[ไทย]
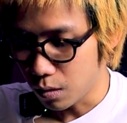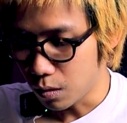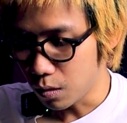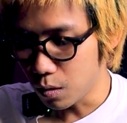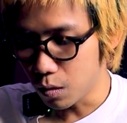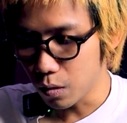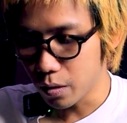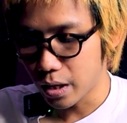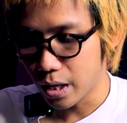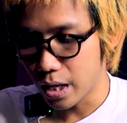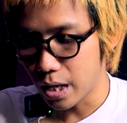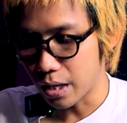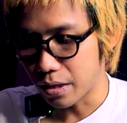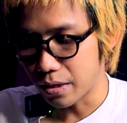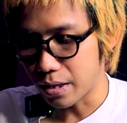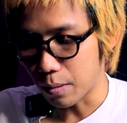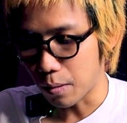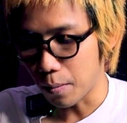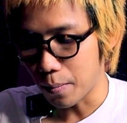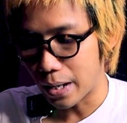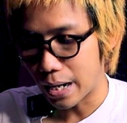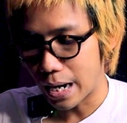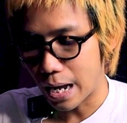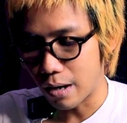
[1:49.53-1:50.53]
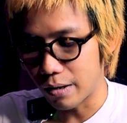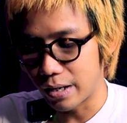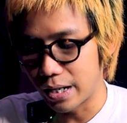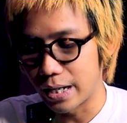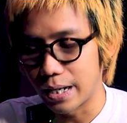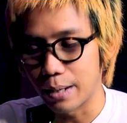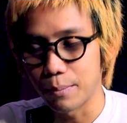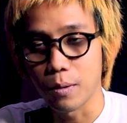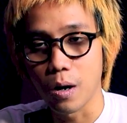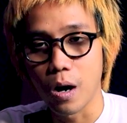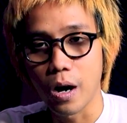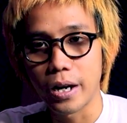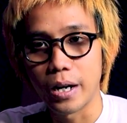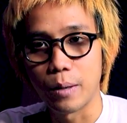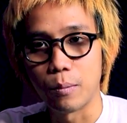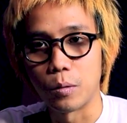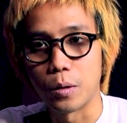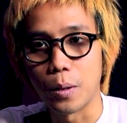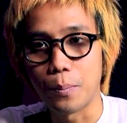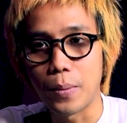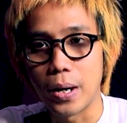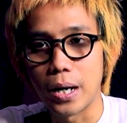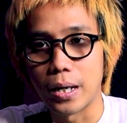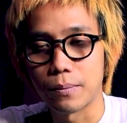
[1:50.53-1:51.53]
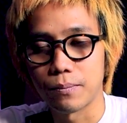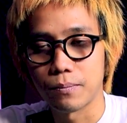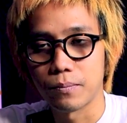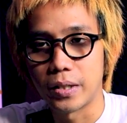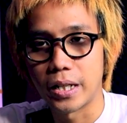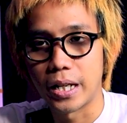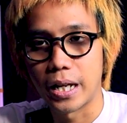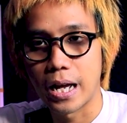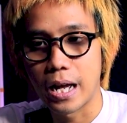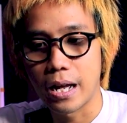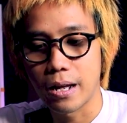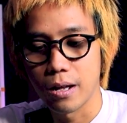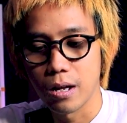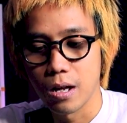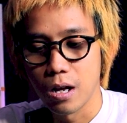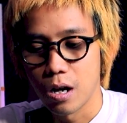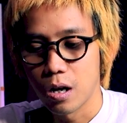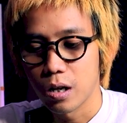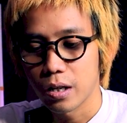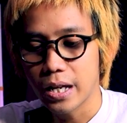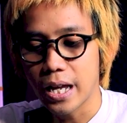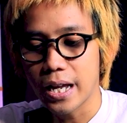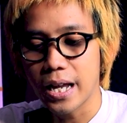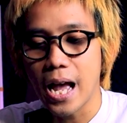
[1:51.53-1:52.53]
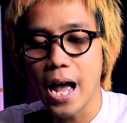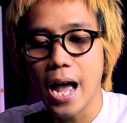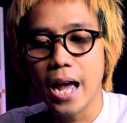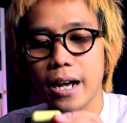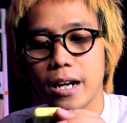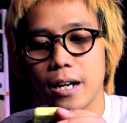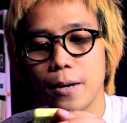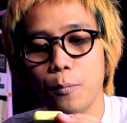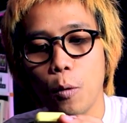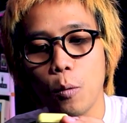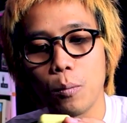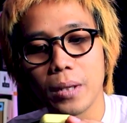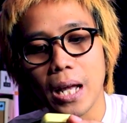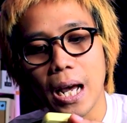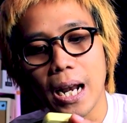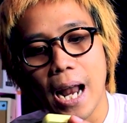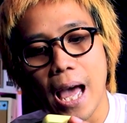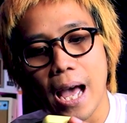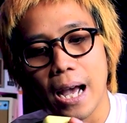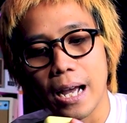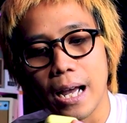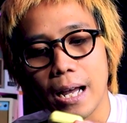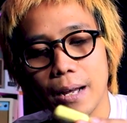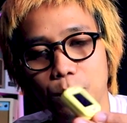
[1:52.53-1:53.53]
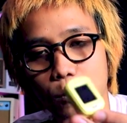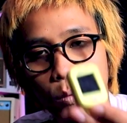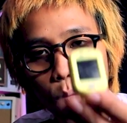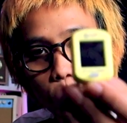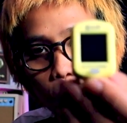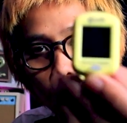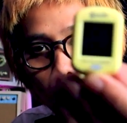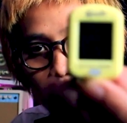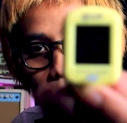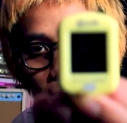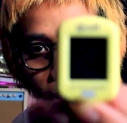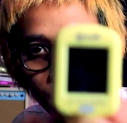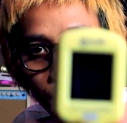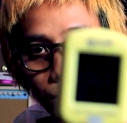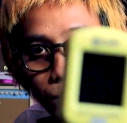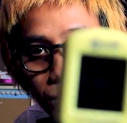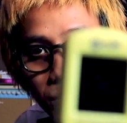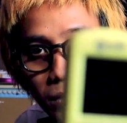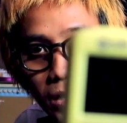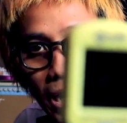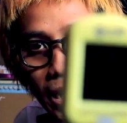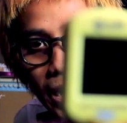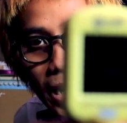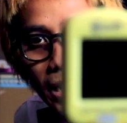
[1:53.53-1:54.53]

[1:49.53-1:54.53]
โอเคเสียบเข้าไปแล้วนี่เรียบร้อยเดี๋ยวผมจะเปิดนี่ฮะง่ายๆ คือปุ่มด้านล่างฮะปุ่มตรงนี้ใต้